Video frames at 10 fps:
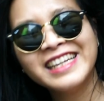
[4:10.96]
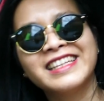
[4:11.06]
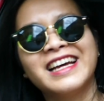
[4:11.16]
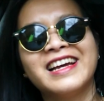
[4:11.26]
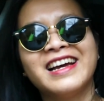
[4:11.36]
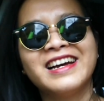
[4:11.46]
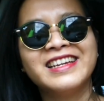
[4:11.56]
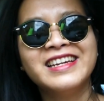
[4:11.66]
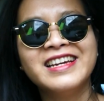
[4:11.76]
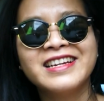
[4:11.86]
Trời ơi,
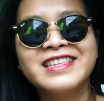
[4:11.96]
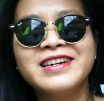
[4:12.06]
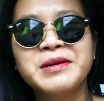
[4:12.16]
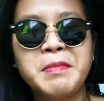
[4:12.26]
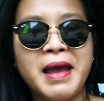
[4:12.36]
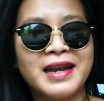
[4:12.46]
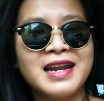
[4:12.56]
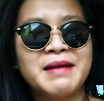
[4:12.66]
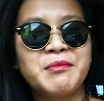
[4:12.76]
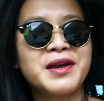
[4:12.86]
nhưng mà đây
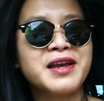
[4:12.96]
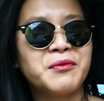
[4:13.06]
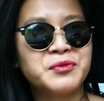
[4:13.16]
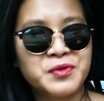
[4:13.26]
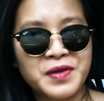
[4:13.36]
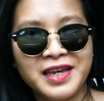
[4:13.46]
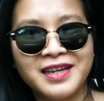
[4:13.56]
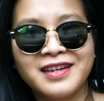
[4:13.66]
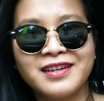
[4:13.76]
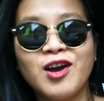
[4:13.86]
là một cái câu chuyện
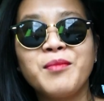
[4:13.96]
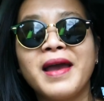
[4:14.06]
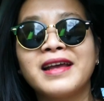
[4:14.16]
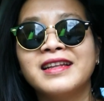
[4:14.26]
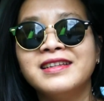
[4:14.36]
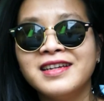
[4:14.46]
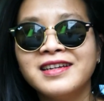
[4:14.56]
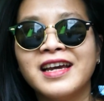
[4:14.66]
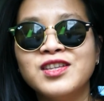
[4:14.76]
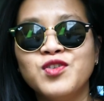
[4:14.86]
nó mang tính
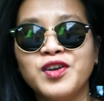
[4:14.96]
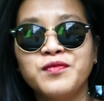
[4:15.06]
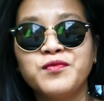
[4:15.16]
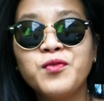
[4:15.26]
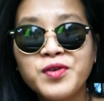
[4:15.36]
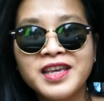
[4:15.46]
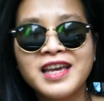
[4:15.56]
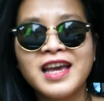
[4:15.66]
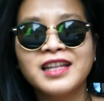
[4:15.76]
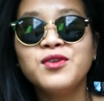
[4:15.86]
chất kể chuyện vui
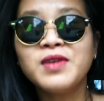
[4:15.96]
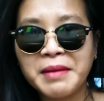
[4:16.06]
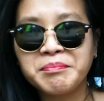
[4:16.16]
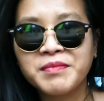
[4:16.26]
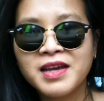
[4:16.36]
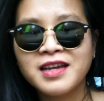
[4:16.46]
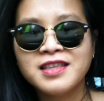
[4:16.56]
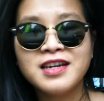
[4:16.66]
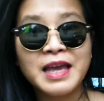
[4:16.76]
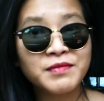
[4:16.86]
tiếu lâm,
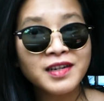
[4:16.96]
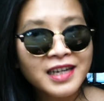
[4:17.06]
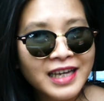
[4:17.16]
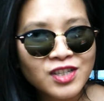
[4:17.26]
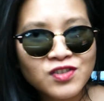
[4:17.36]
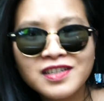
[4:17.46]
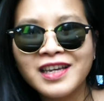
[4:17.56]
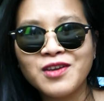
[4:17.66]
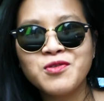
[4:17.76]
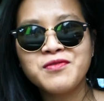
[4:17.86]
nhưng em thích cái cách suy
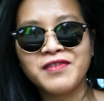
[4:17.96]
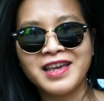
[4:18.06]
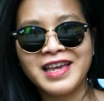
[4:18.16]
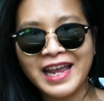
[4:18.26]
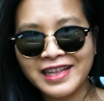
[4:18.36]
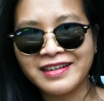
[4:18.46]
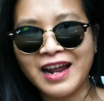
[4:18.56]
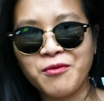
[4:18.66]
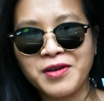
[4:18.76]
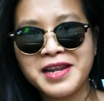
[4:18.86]
nghĩ của quý vị. Ngay từ
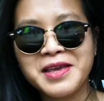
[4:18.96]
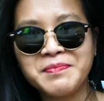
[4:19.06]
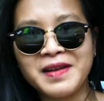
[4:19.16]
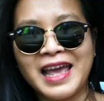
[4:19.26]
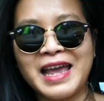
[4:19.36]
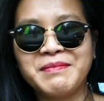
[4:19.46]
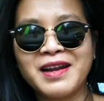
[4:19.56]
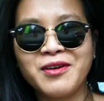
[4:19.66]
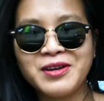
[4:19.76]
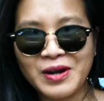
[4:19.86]
đầu cái clip là em đã
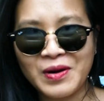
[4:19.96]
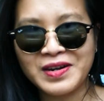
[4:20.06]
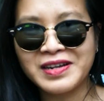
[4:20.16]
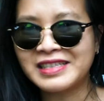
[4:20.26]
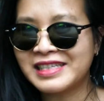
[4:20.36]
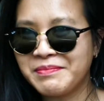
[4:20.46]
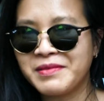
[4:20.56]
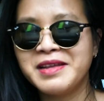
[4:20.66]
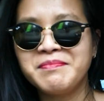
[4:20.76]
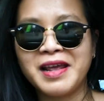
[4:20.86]
nói rồi, đừng xem
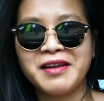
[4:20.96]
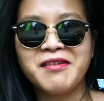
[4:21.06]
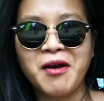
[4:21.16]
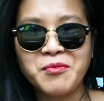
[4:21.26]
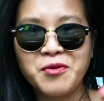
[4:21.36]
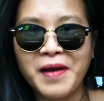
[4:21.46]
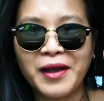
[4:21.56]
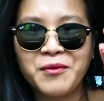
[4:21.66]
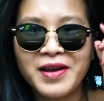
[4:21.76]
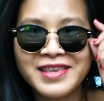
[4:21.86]
clip này nó đổ của
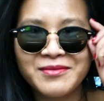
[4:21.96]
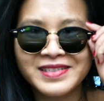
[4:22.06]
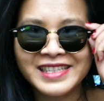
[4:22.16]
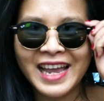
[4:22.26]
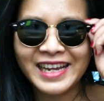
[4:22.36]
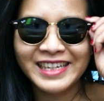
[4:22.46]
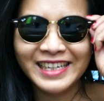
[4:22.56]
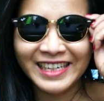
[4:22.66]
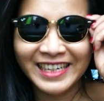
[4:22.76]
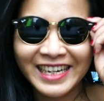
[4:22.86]
bạn quá trong sáng.
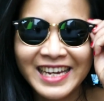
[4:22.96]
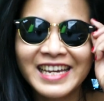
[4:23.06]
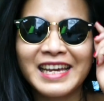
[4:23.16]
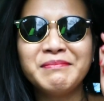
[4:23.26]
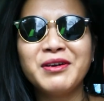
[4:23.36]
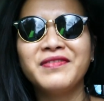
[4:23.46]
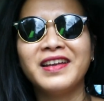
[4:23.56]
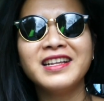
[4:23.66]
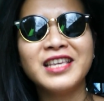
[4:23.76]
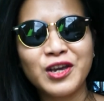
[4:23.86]
Cảm ơn quý vị
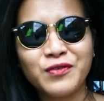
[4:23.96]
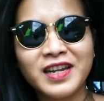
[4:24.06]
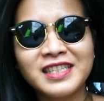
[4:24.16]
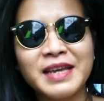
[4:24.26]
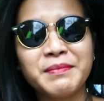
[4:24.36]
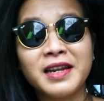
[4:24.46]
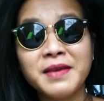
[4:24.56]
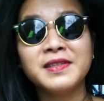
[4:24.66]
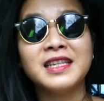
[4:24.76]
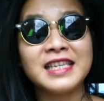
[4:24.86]
rất nhiều vì đã xem
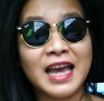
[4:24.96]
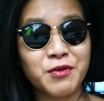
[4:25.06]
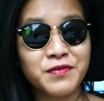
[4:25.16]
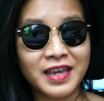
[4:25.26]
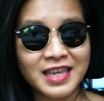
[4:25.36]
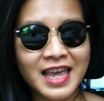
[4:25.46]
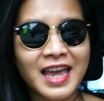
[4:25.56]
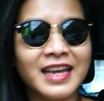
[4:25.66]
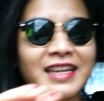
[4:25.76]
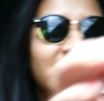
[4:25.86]
clip. Xin chào quý vị nha.